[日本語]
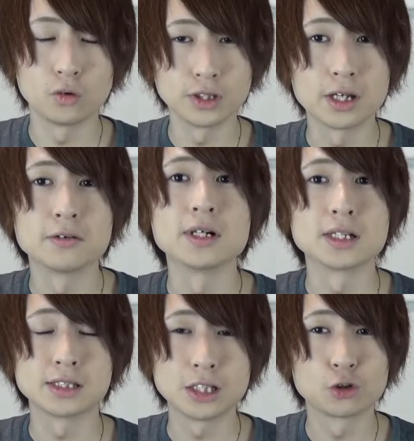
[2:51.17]
お値段は
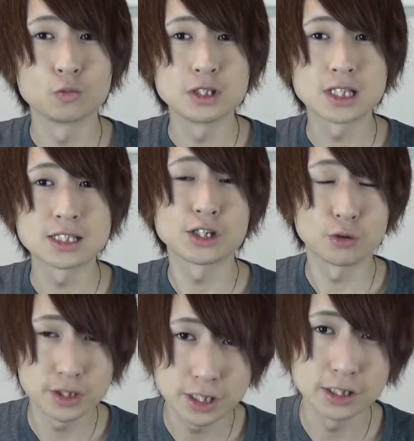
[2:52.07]
税込み
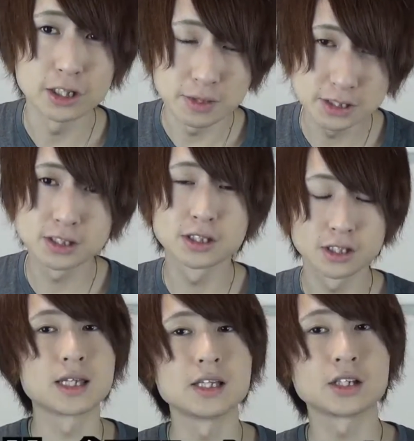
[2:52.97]
3500円になりま
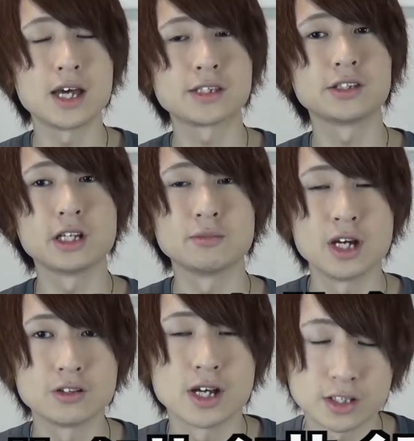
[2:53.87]
す。サイズが
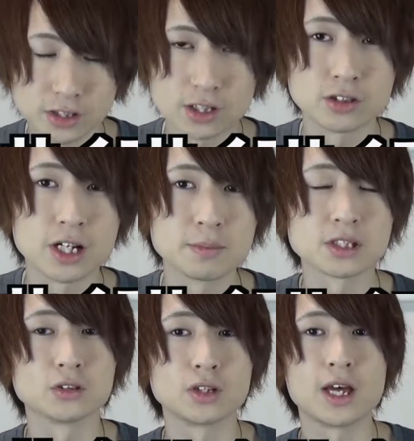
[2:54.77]
SML、XL ありま
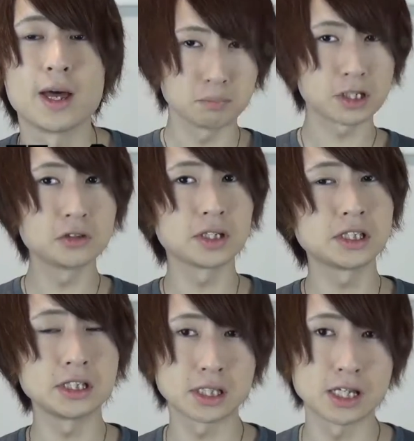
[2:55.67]
すので、詳
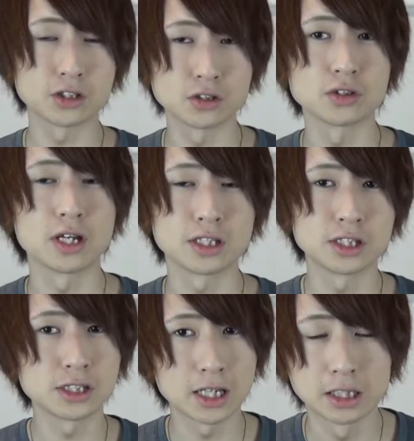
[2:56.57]
しいサイズ、
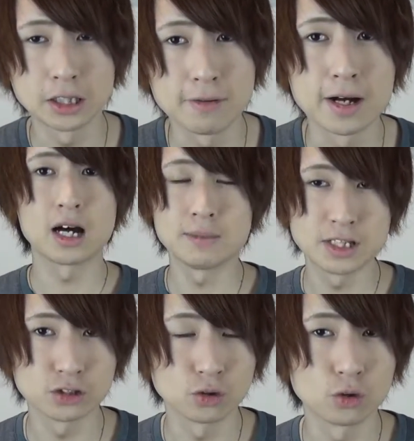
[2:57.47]
知りたい方は
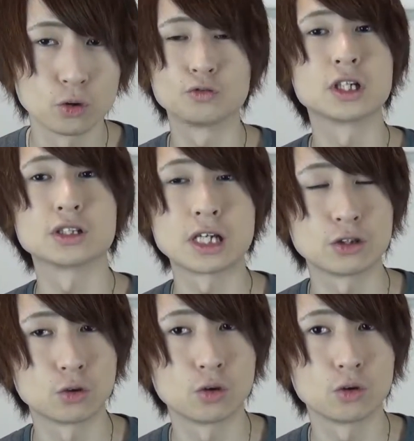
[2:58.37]
アメイズの
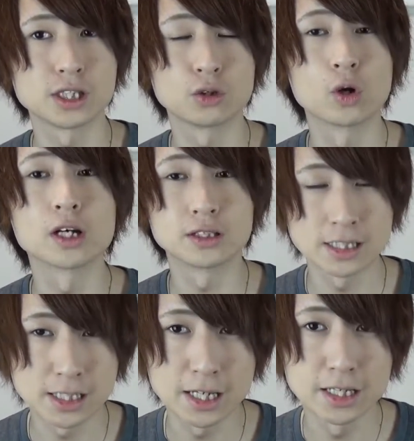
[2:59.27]
オフィシャルサイトぜひご覧くださ